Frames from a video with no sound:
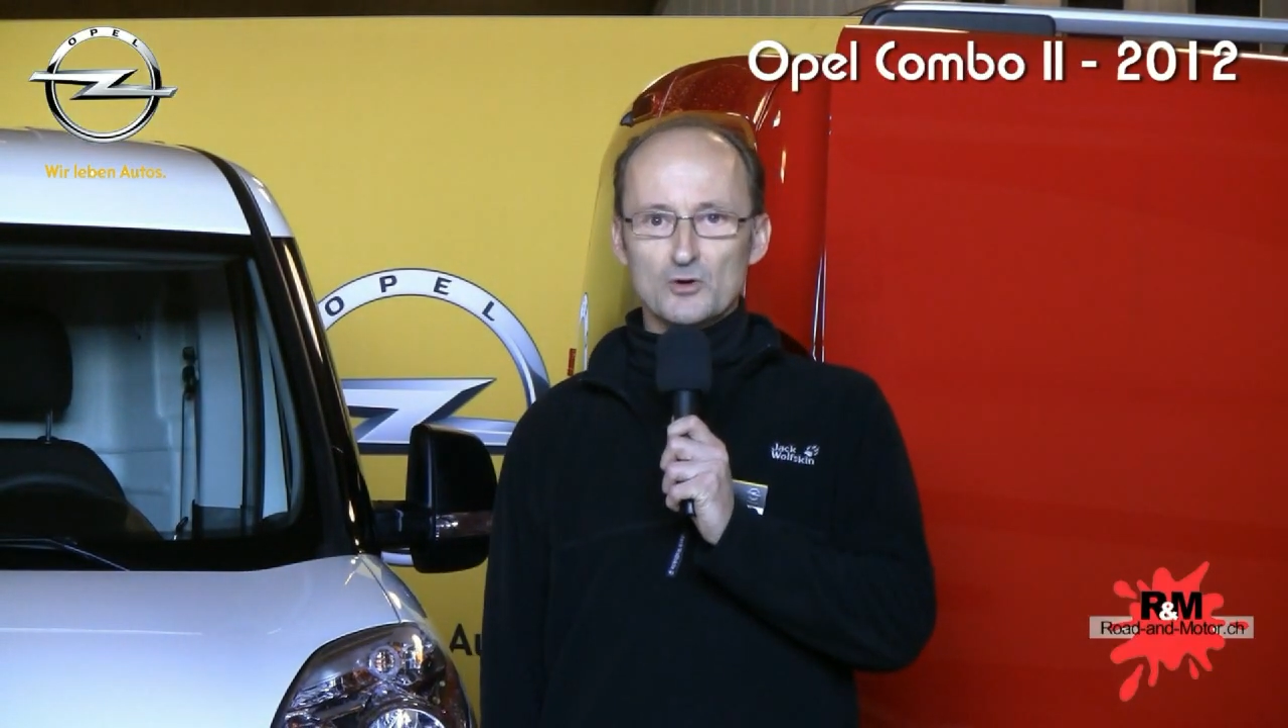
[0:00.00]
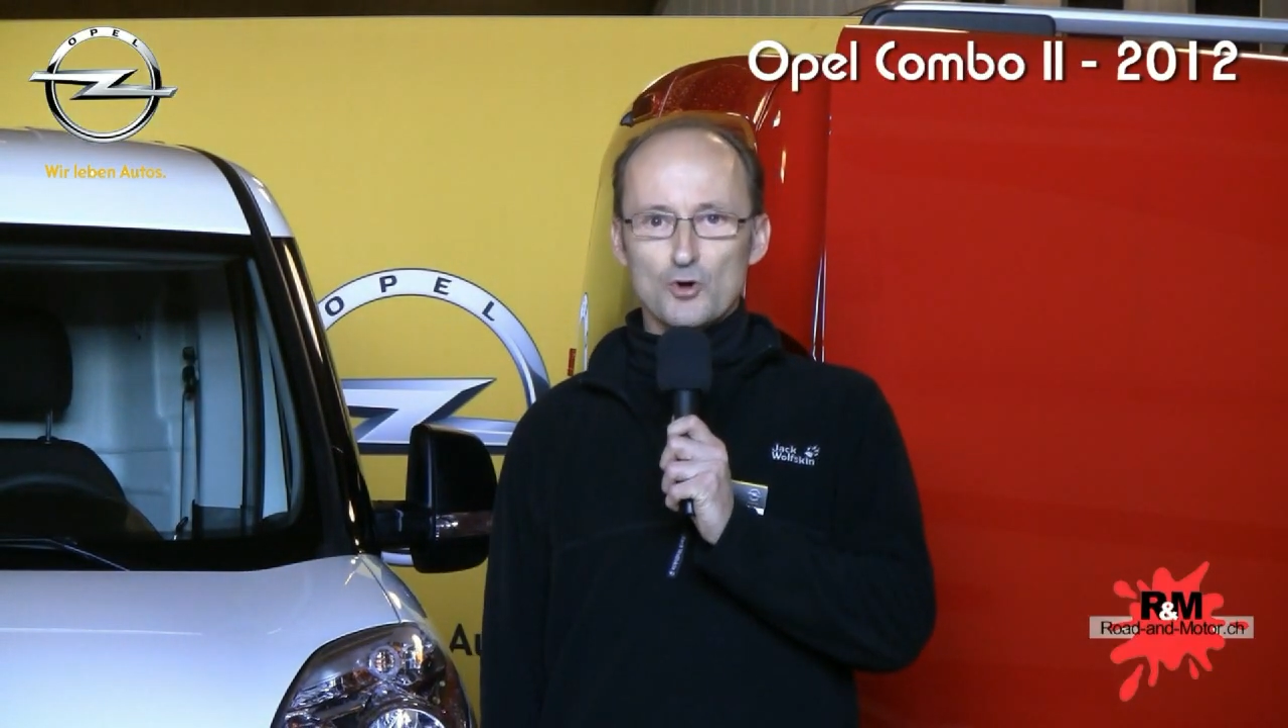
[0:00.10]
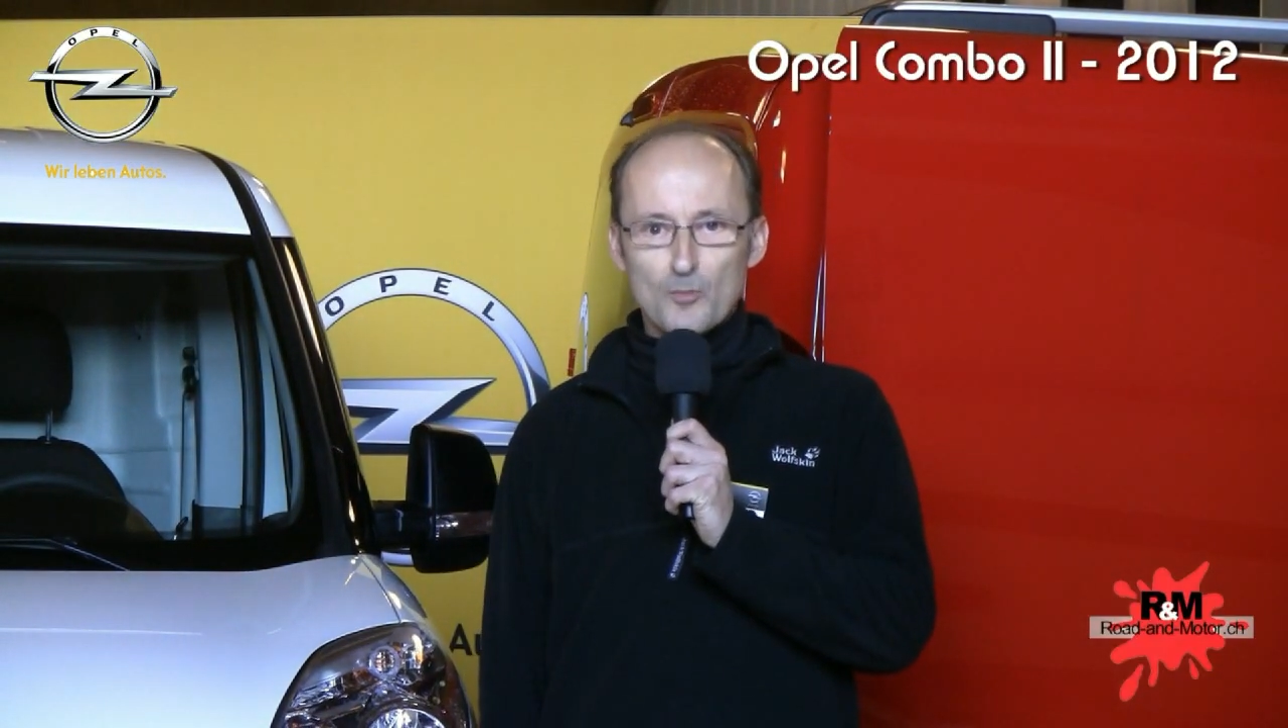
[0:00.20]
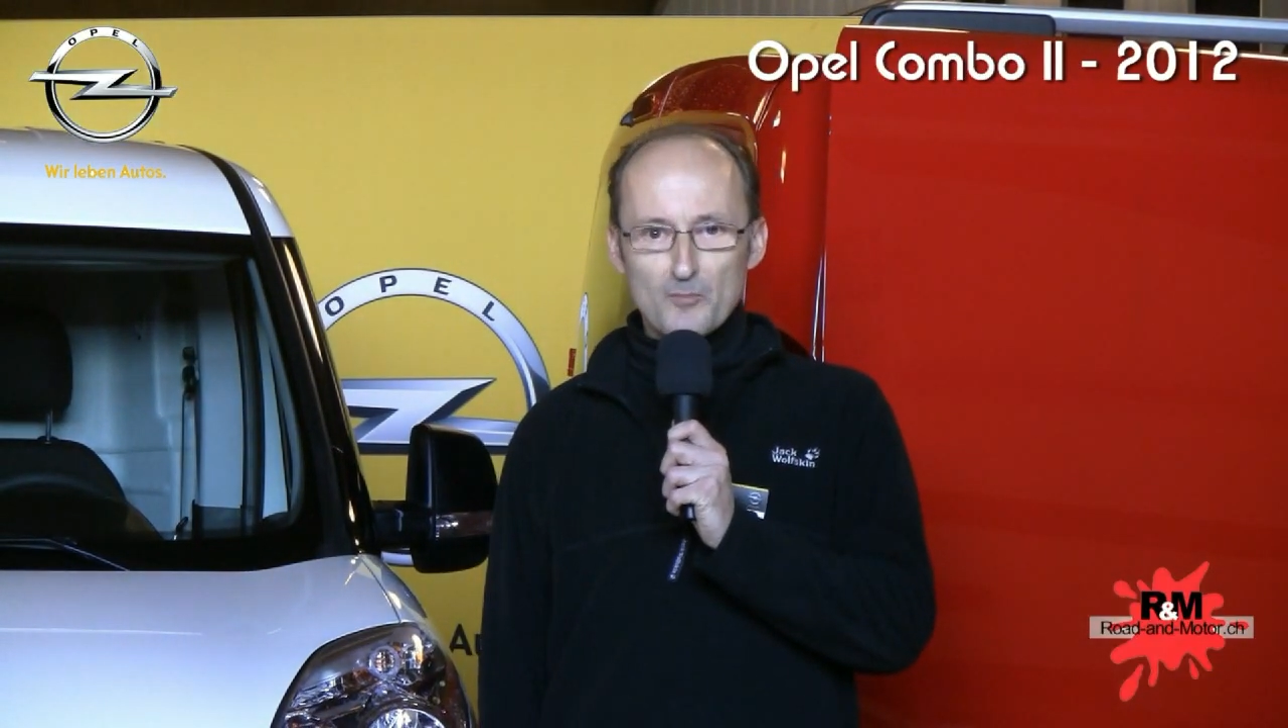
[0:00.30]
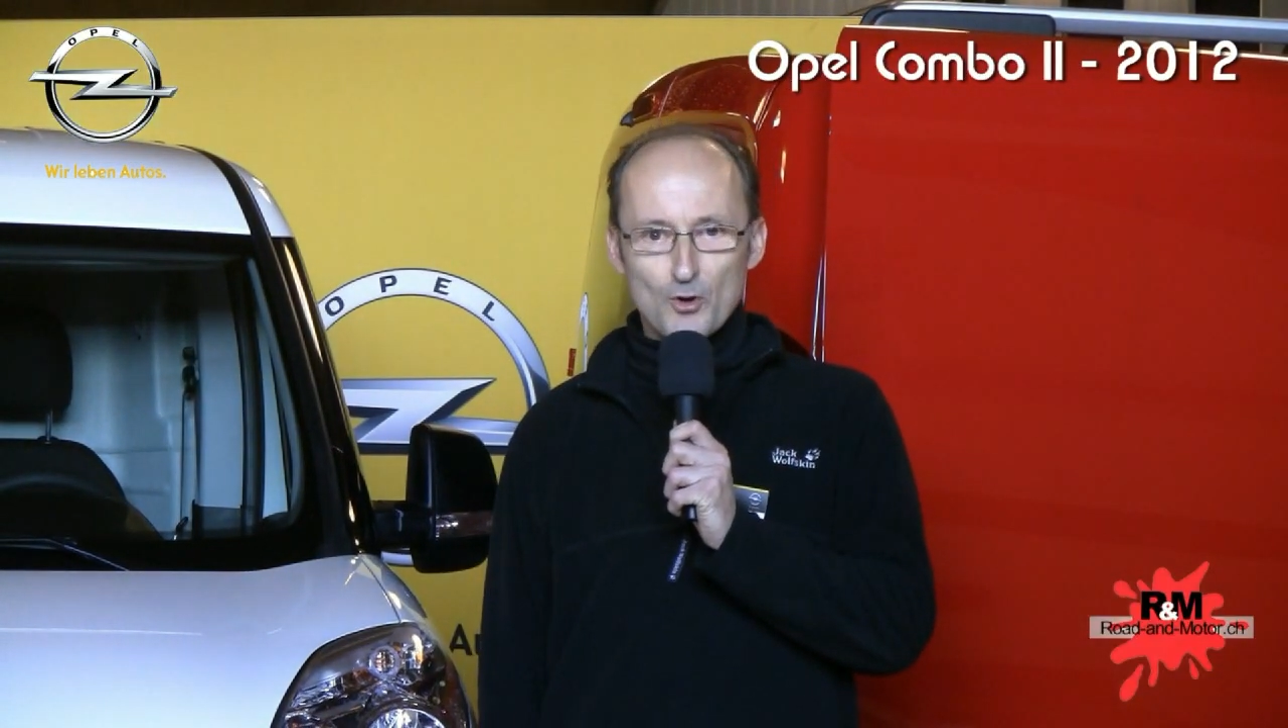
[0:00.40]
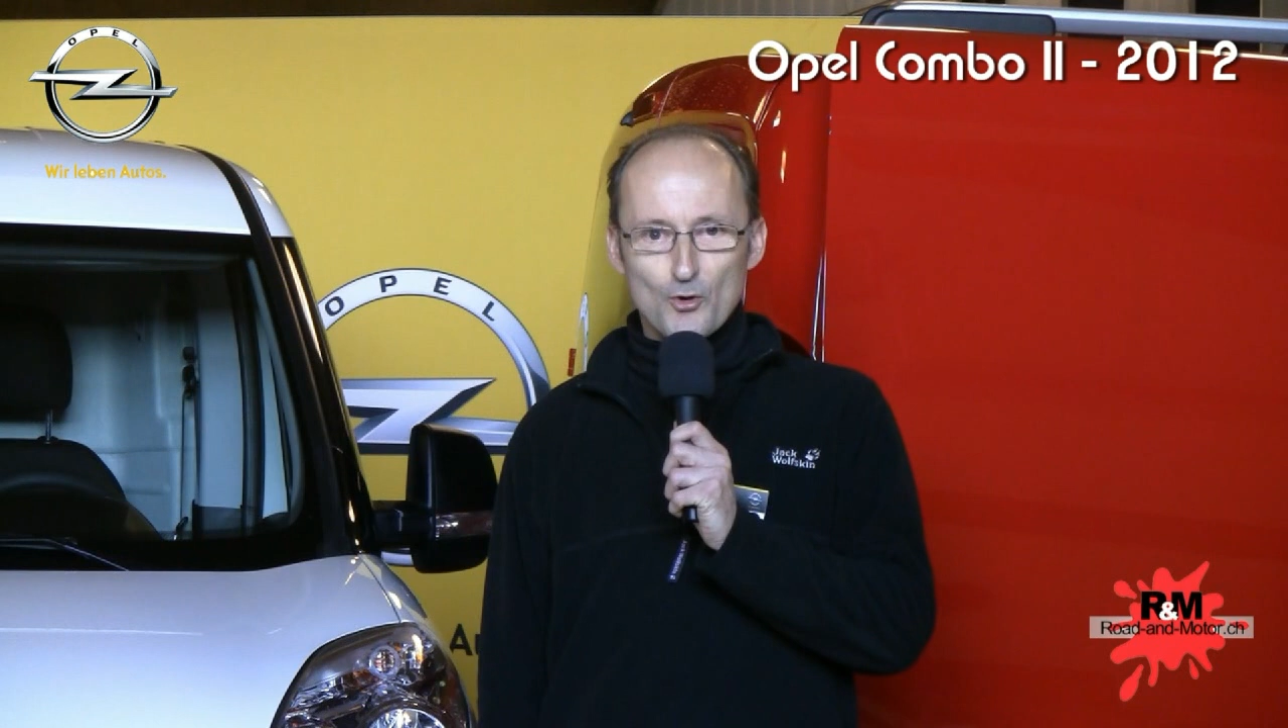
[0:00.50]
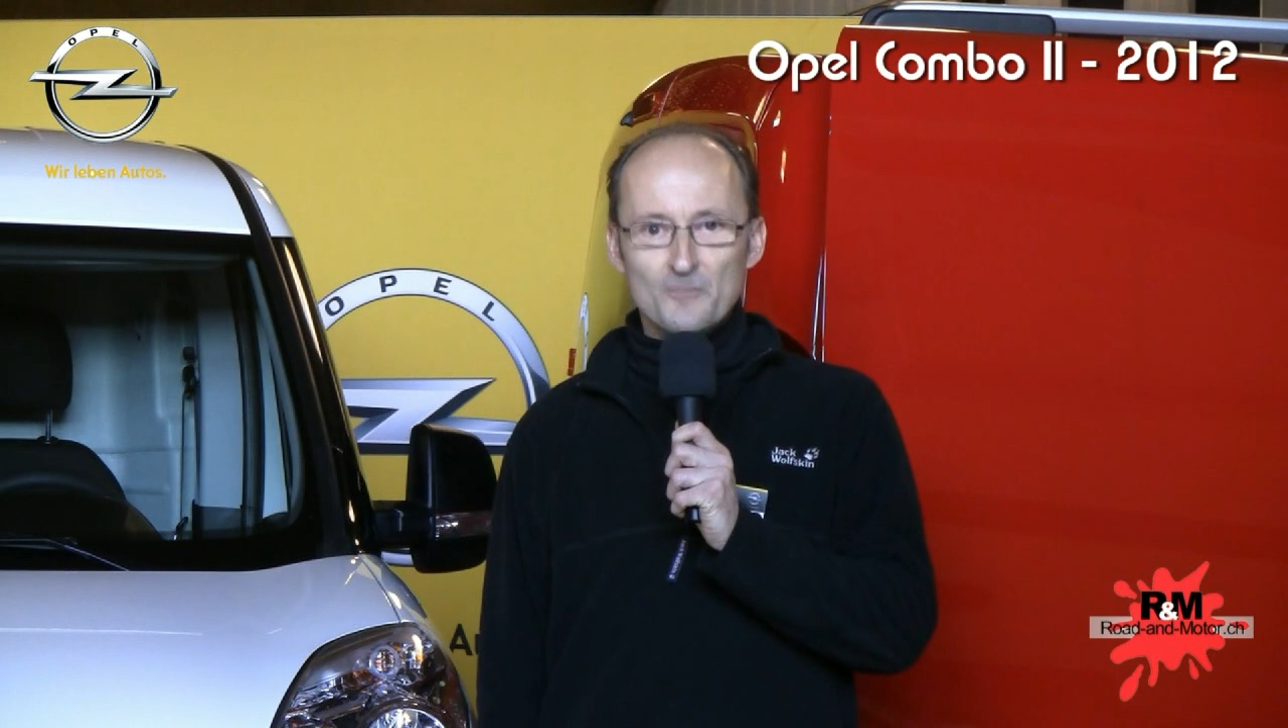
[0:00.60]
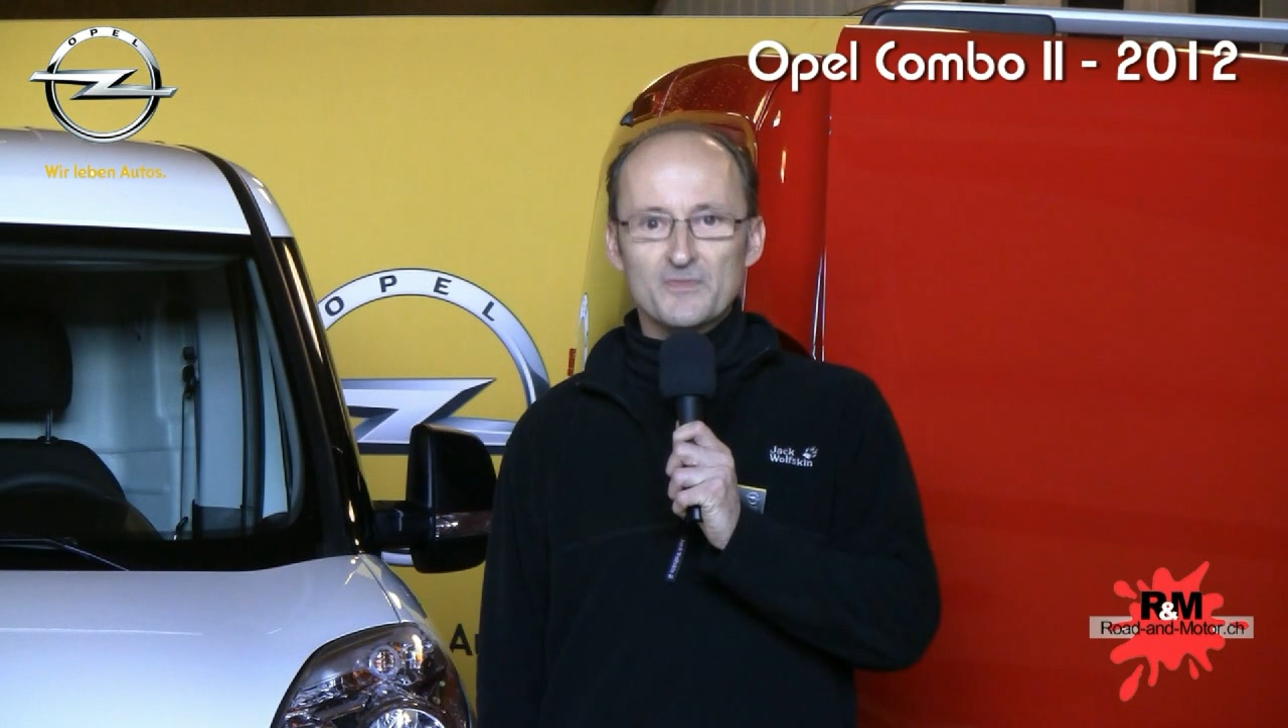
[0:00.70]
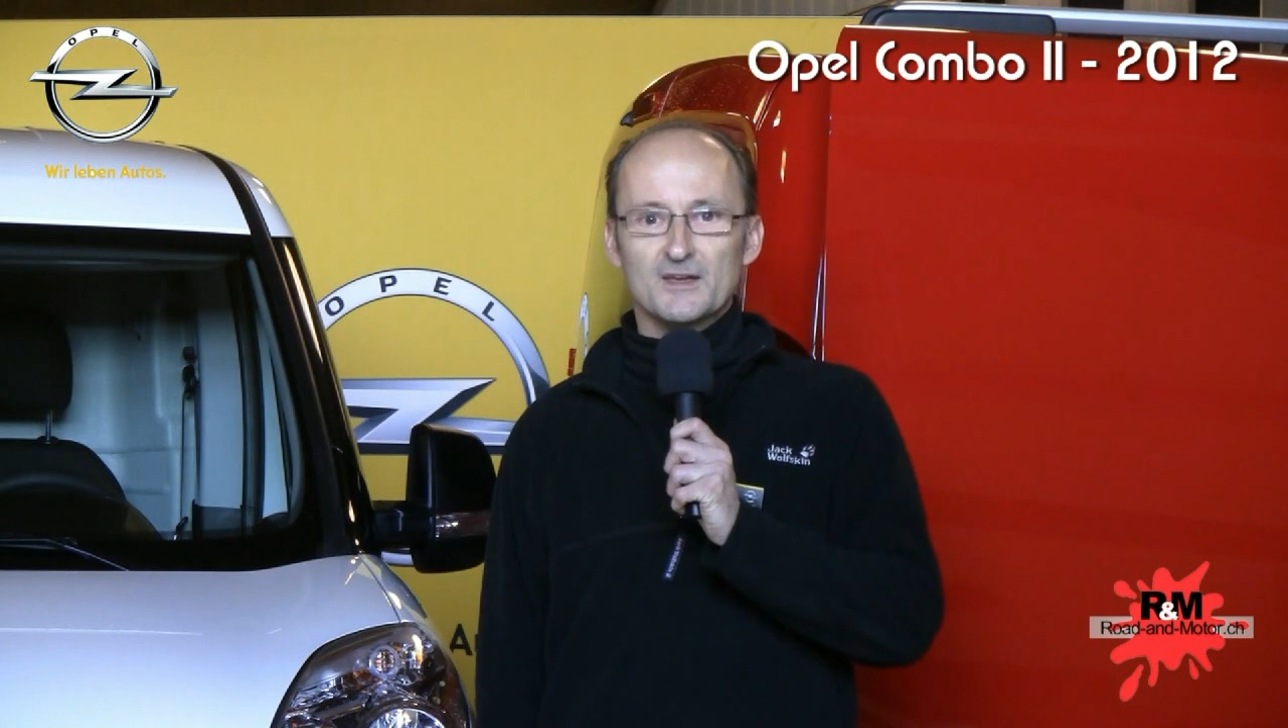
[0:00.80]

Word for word: Combo